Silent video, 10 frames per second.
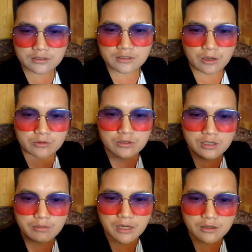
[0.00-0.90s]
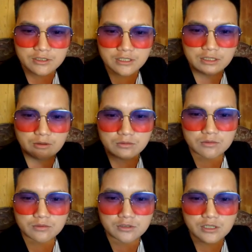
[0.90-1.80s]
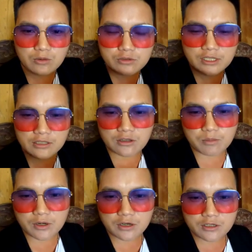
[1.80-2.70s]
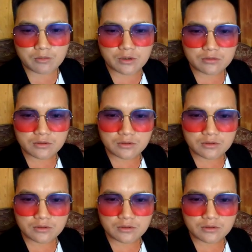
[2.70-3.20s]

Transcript: thảo từng cái mà lo chỉnh tàu trâu lúc sinh tổng lo trong mông